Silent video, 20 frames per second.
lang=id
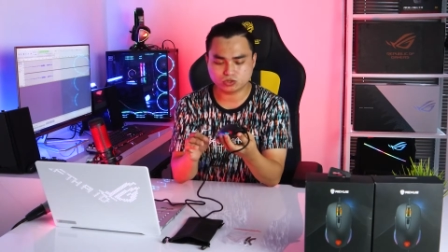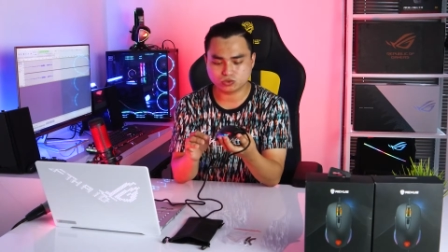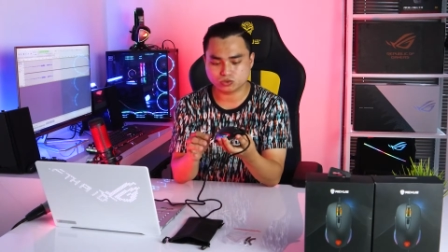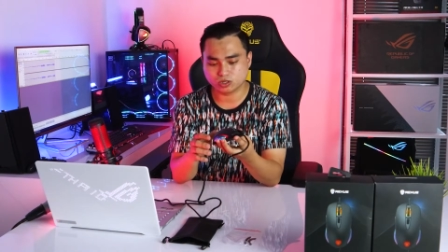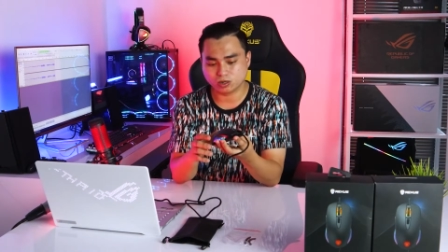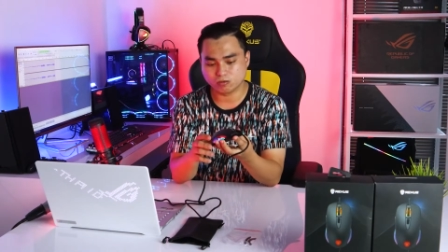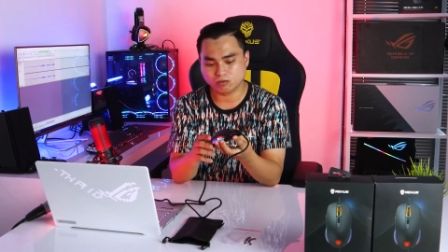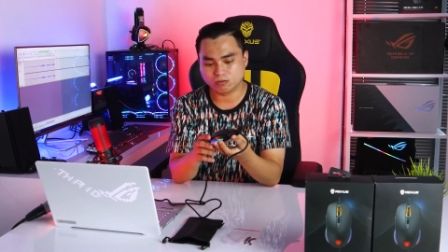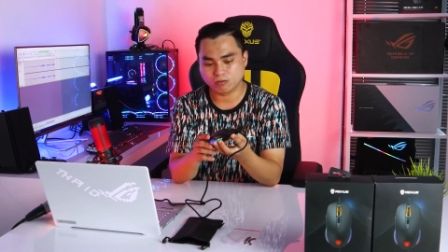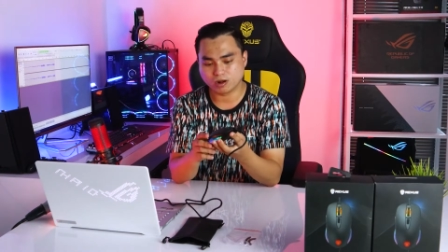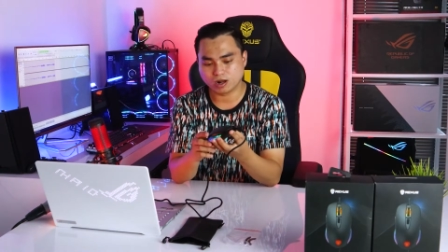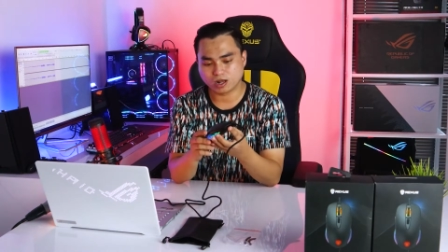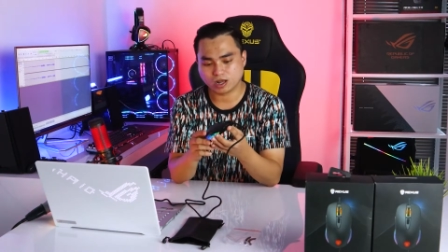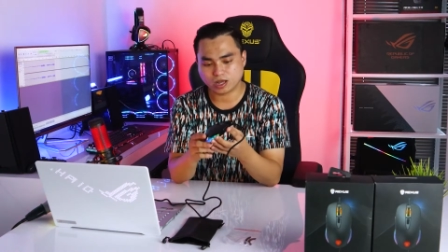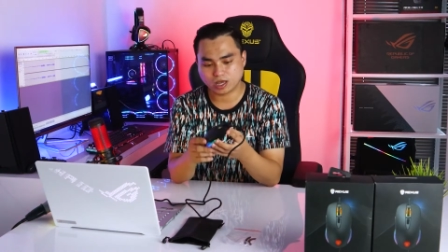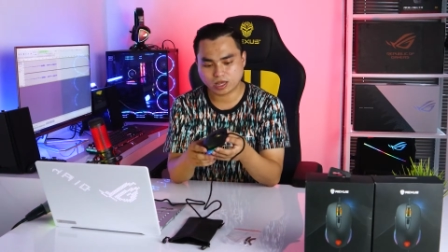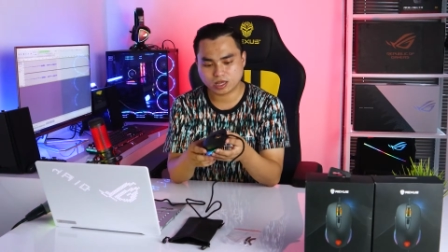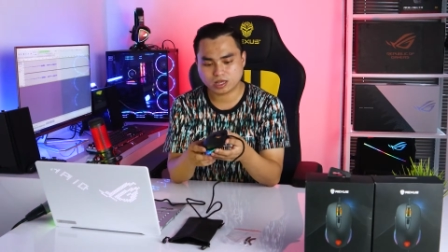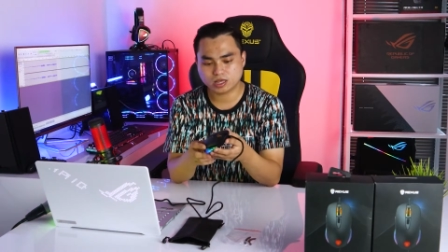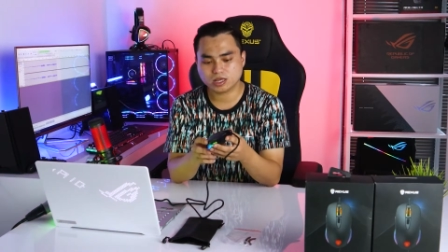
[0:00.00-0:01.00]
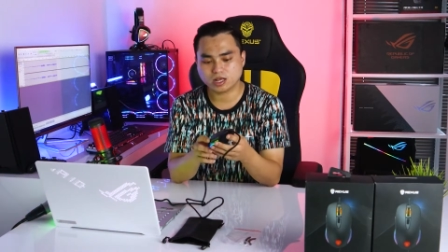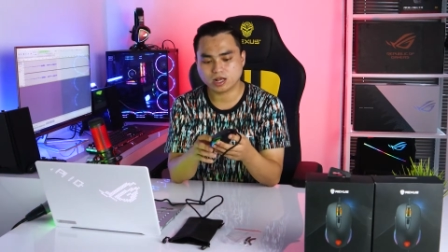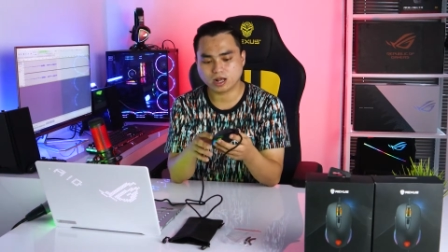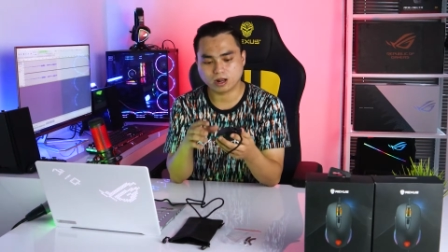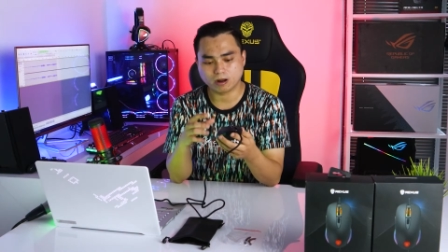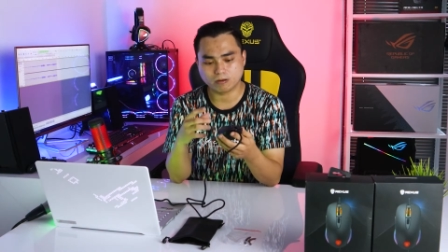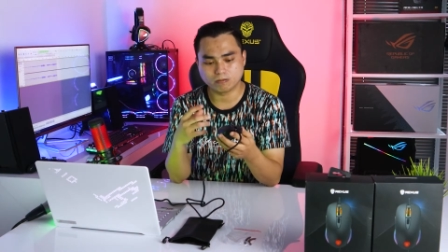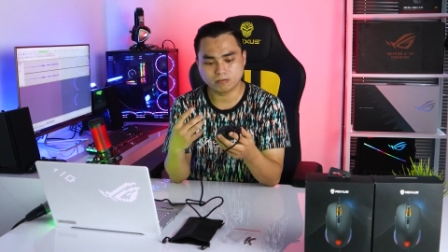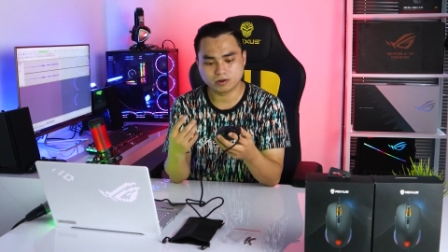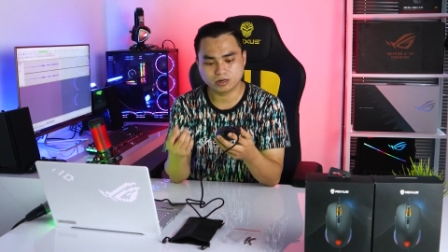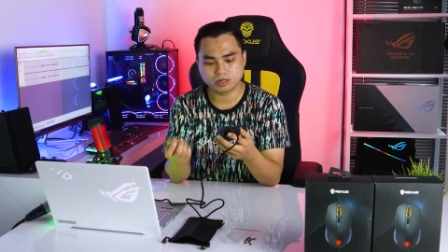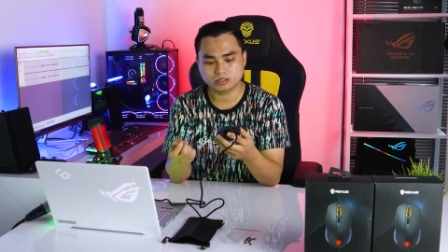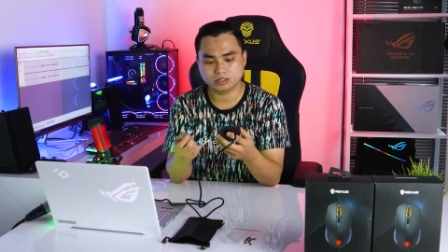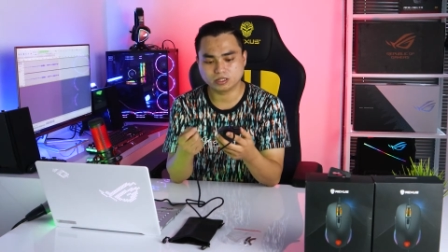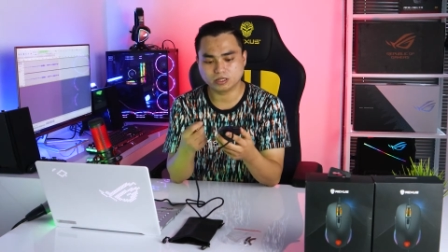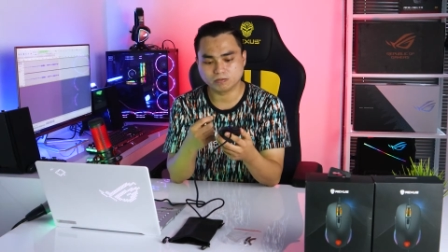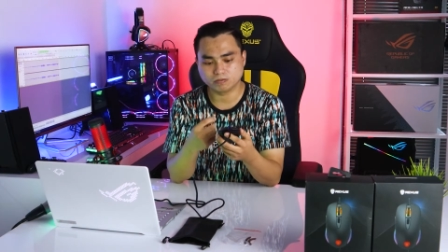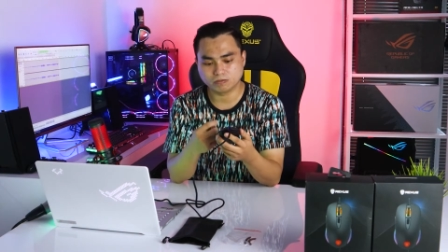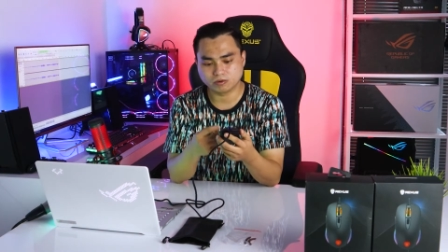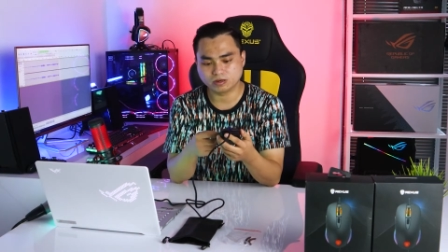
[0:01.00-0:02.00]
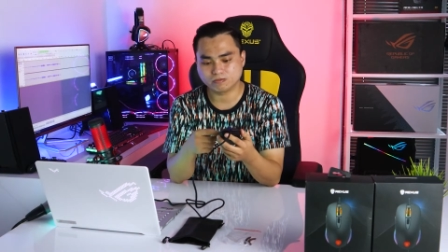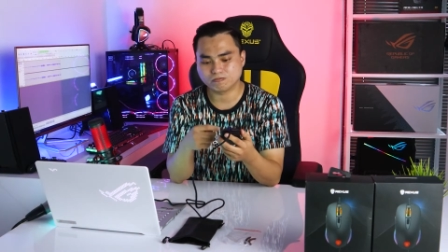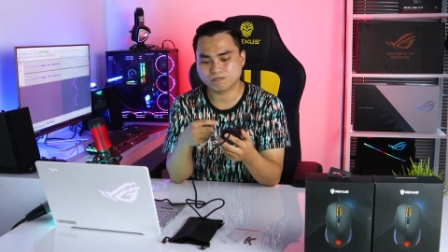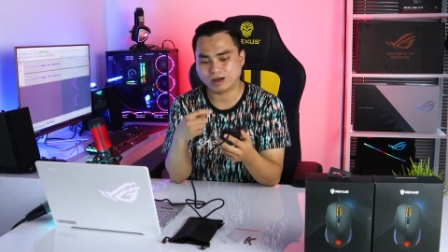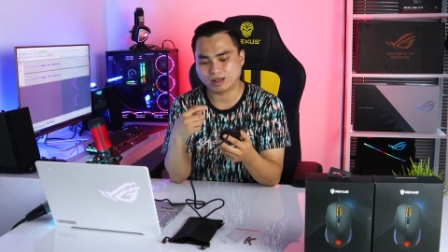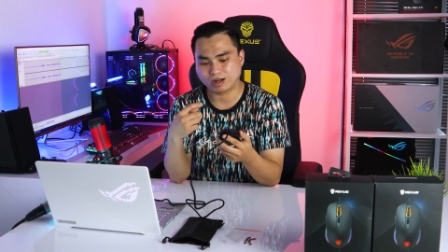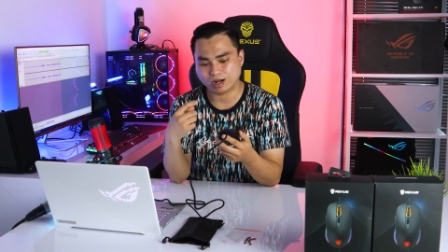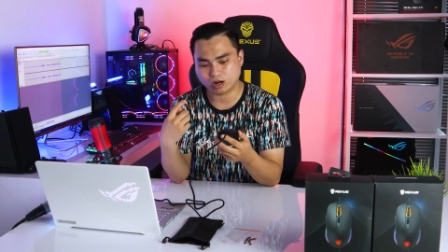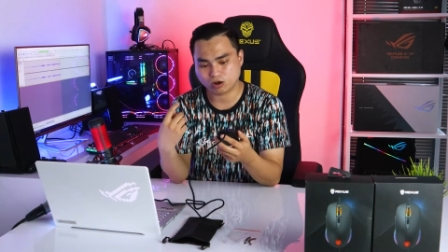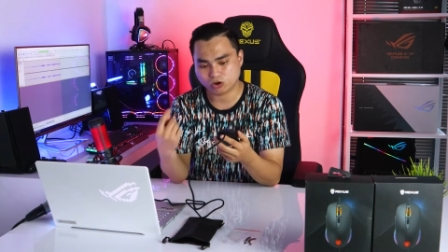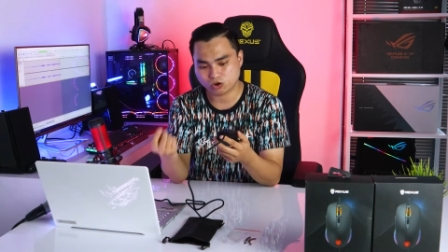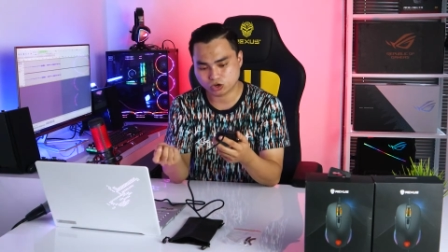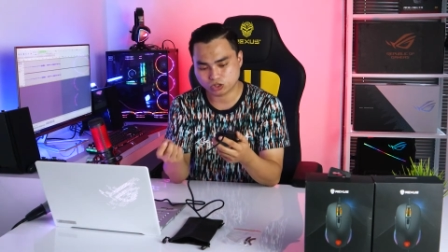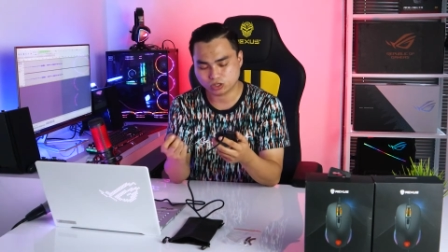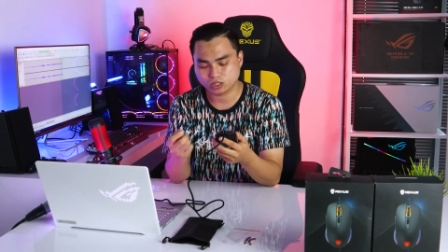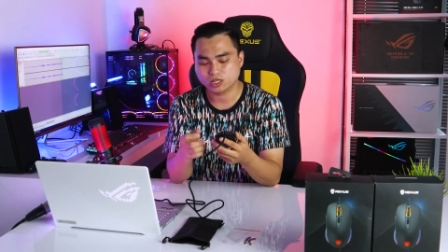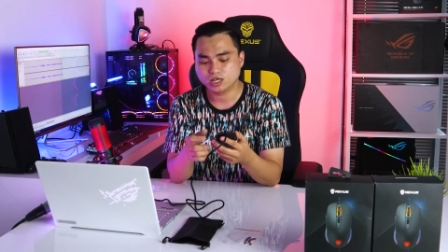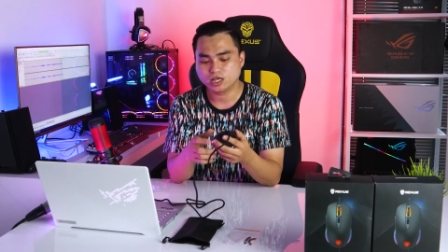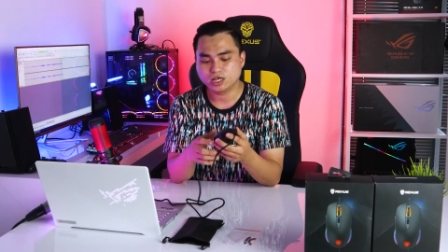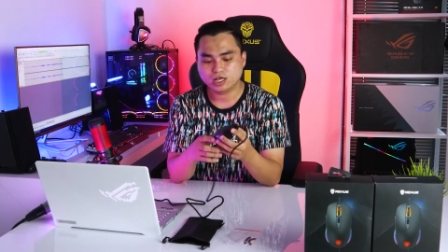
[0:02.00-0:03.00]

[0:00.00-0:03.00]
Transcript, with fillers: sudah memakai kabel tipe paracord